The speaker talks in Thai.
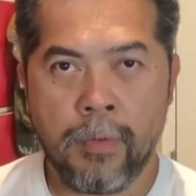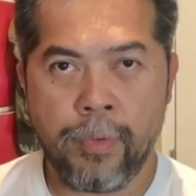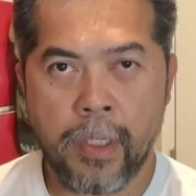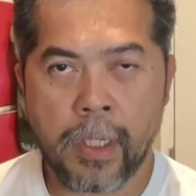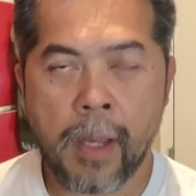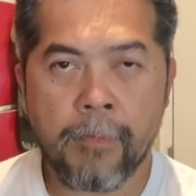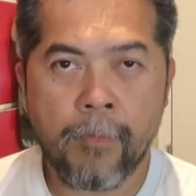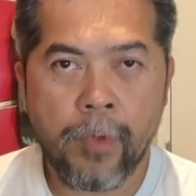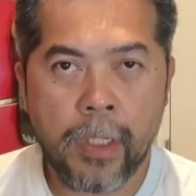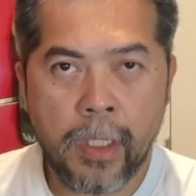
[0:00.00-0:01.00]
สวัสดีครับ
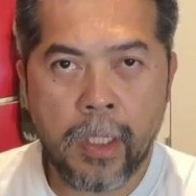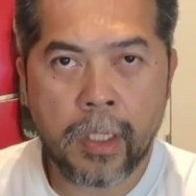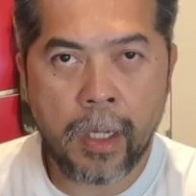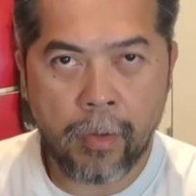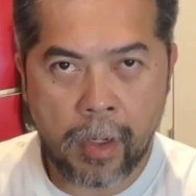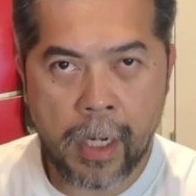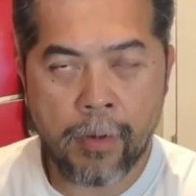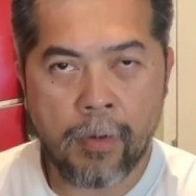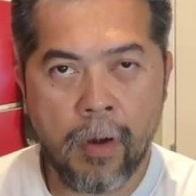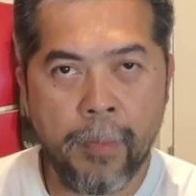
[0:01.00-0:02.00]
วันนี้ข่าวคราว
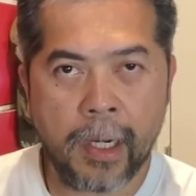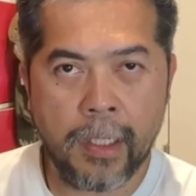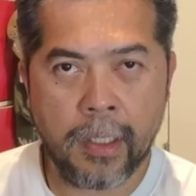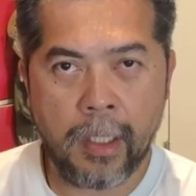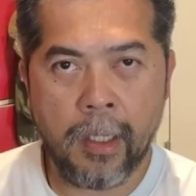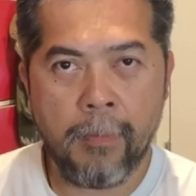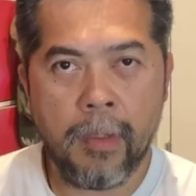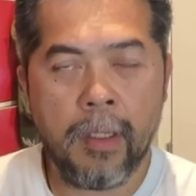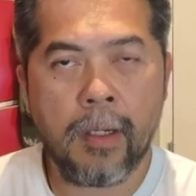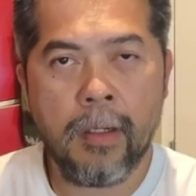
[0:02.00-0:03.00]
ของอเมริกันเกม
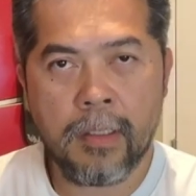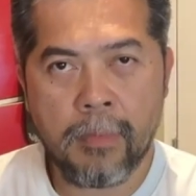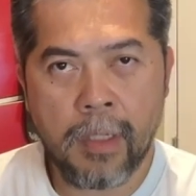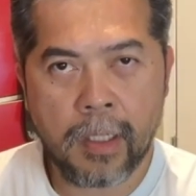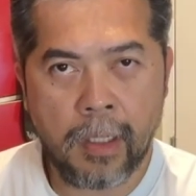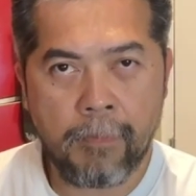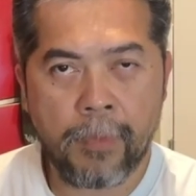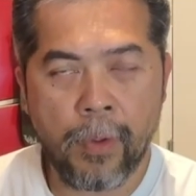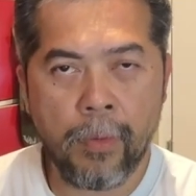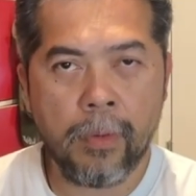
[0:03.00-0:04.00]
เนี่ยก็จะมาเก็บ
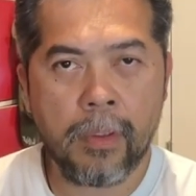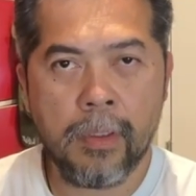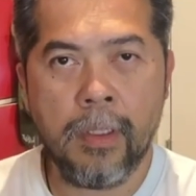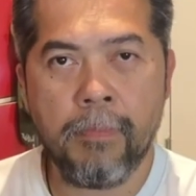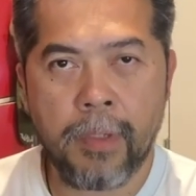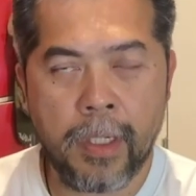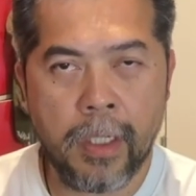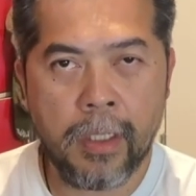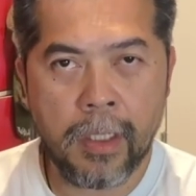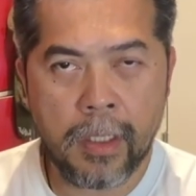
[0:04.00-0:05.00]
ตกเรื่องประเด็
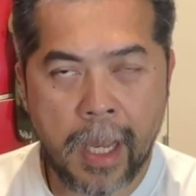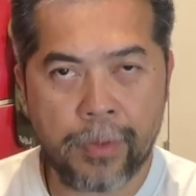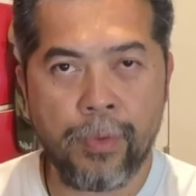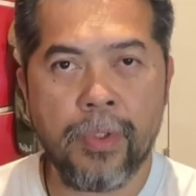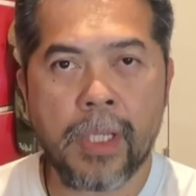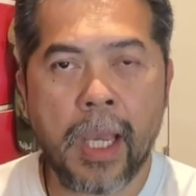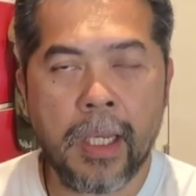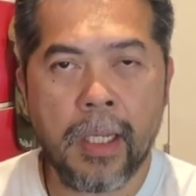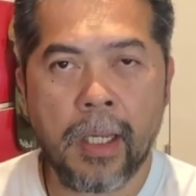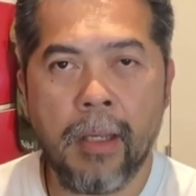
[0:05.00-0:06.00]
นที่น่าสนใจ
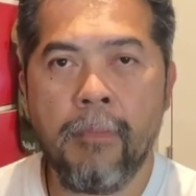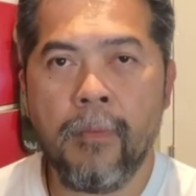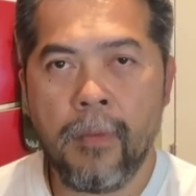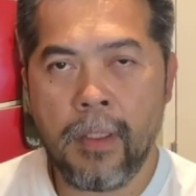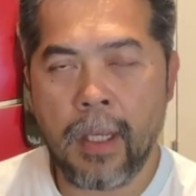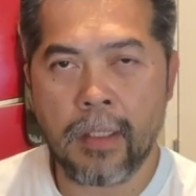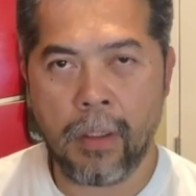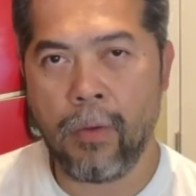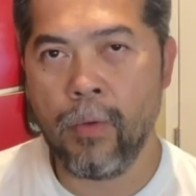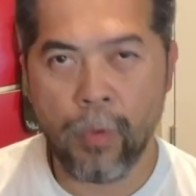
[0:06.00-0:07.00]
นะครับ ที่อาจจะ
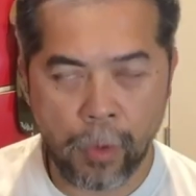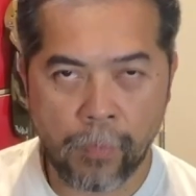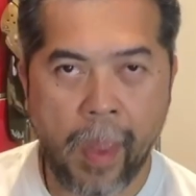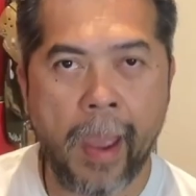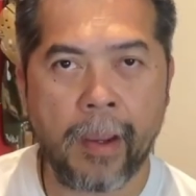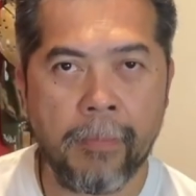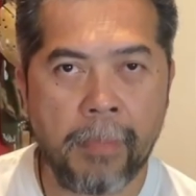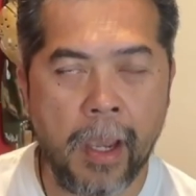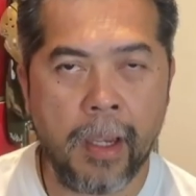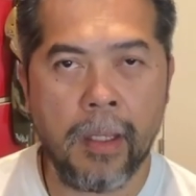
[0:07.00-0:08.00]
หลงหูหลงตากัน
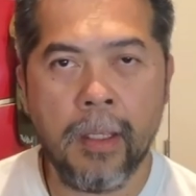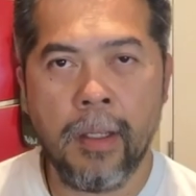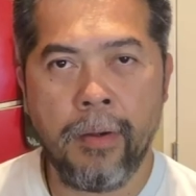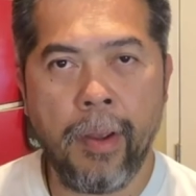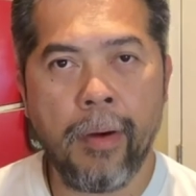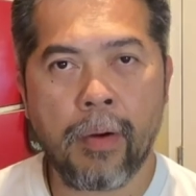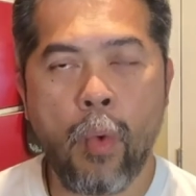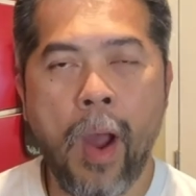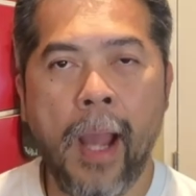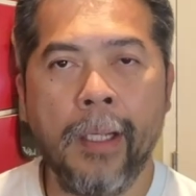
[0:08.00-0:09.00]
ไปในระ
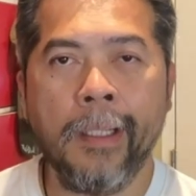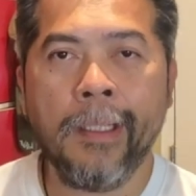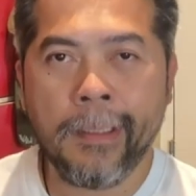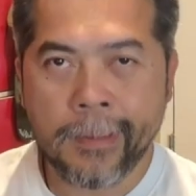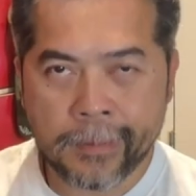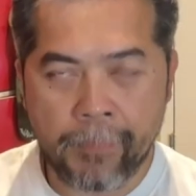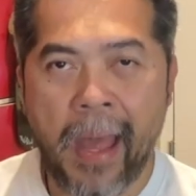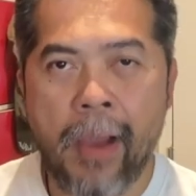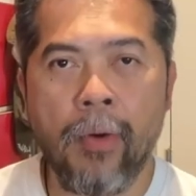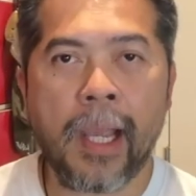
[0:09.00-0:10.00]
หว่างสัป
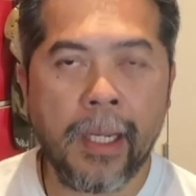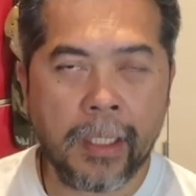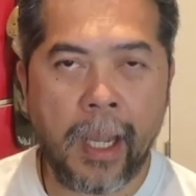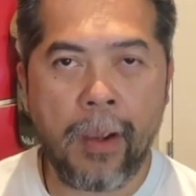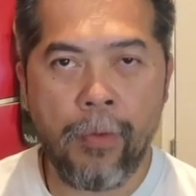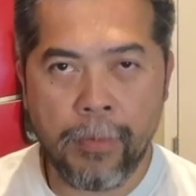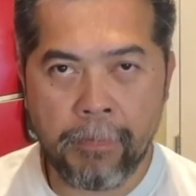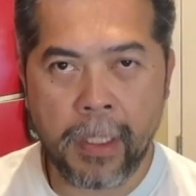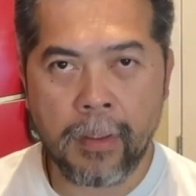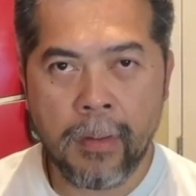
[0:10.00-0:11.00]
ดาห์ของการแข่งโอลิม
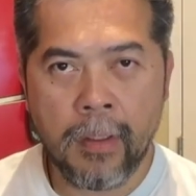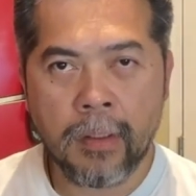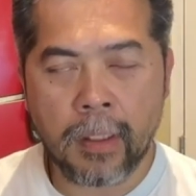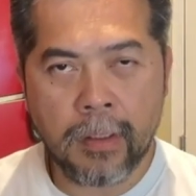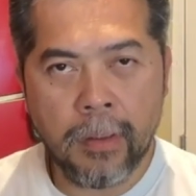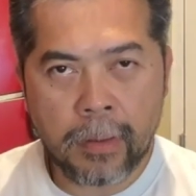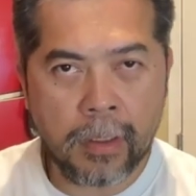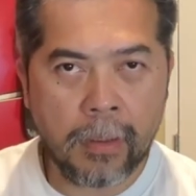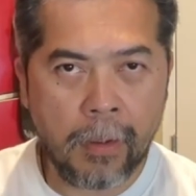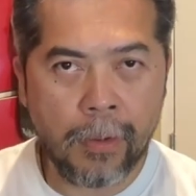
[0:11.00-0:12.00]
ปิก ก็คือ
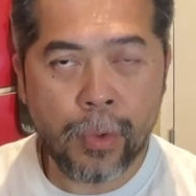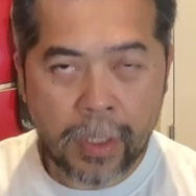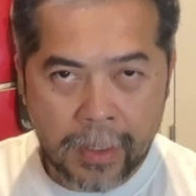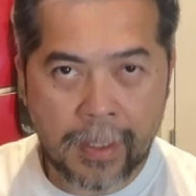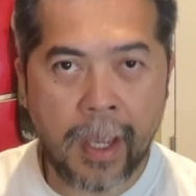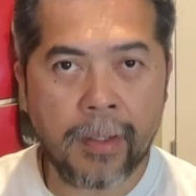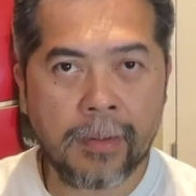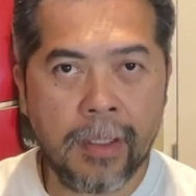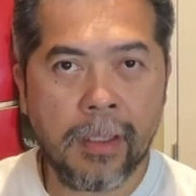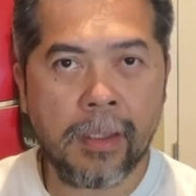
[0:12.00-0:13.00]
เรื่องของยูทาห์แจ๊สนี่